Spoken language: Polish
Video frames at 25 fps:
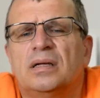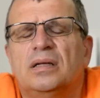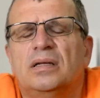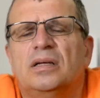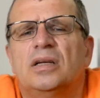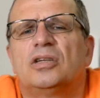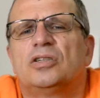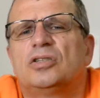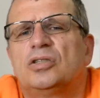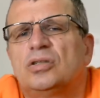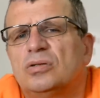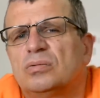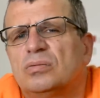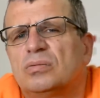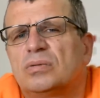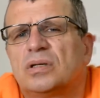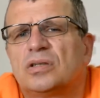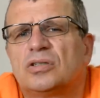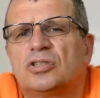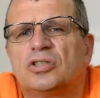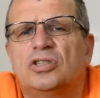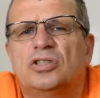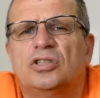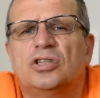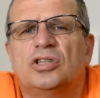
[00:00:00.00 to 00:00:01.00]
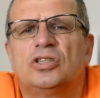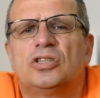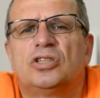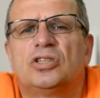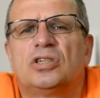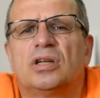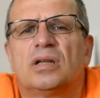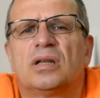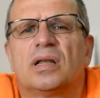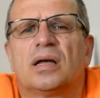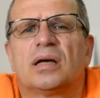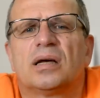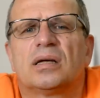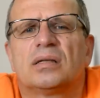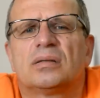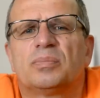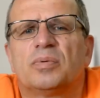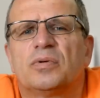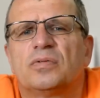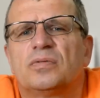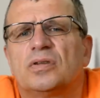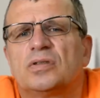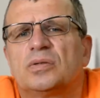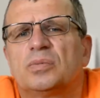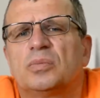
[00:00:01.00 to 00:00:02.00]
Jeździł te 30 lat,
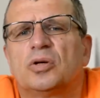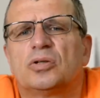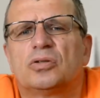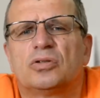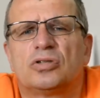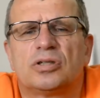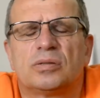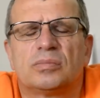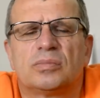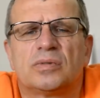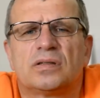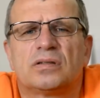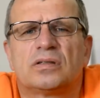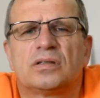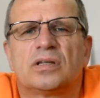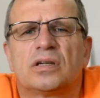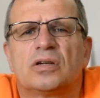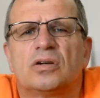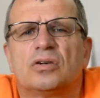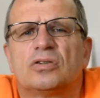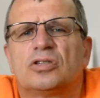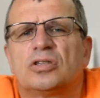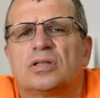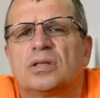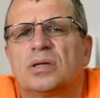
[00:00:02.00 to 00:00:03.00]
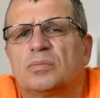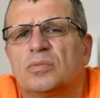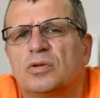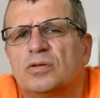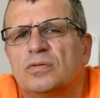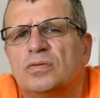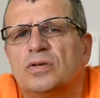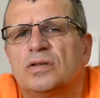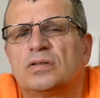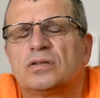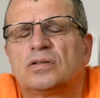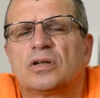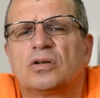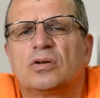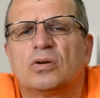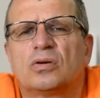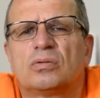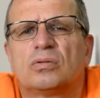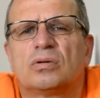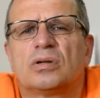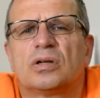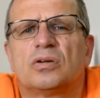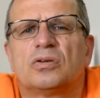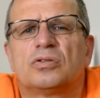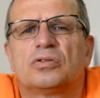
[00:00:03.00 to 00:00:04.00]
powiedzmy od 18 czy tam od 20
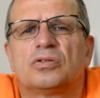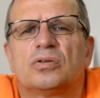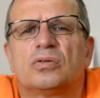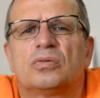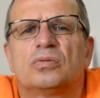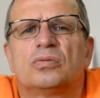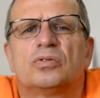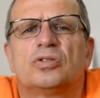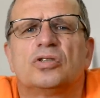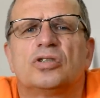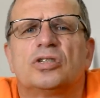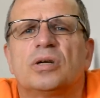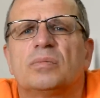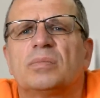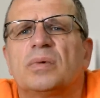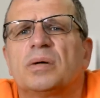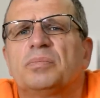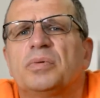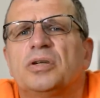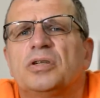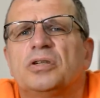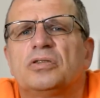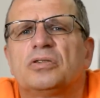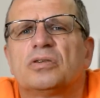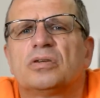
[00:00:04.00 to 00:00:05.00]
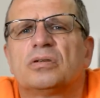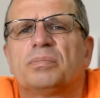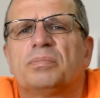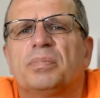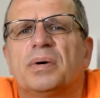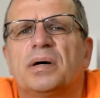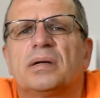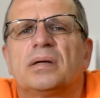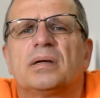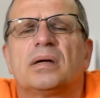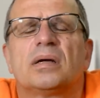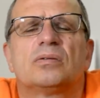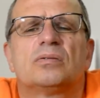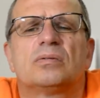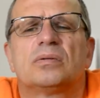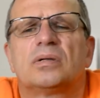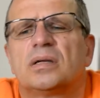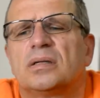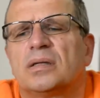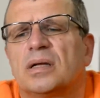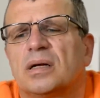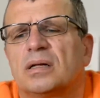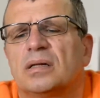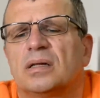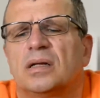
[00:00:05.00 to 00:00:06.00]
któregoś roku życia, ma 50 pary, a
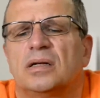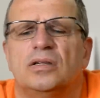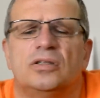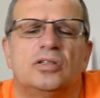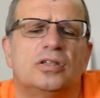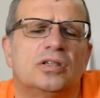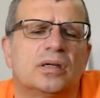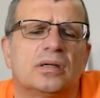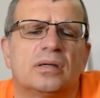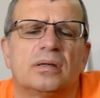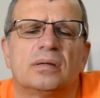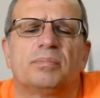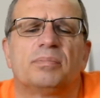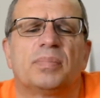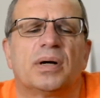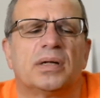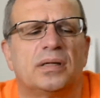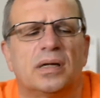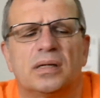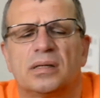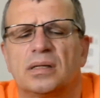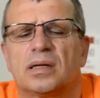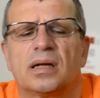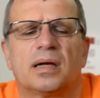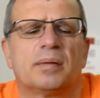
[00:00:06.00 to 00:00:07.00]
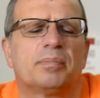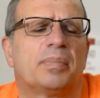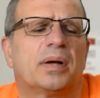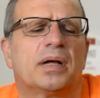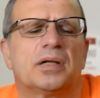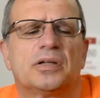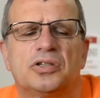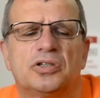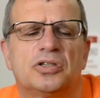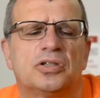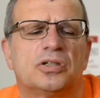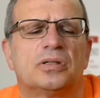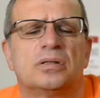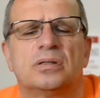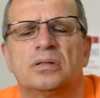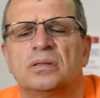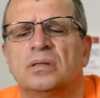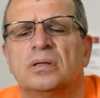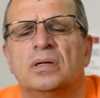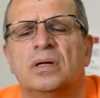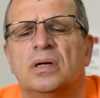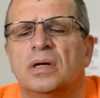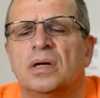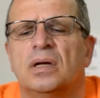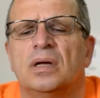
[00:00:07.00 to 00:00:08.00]
tutaj nagle idzie, panienka patrzy,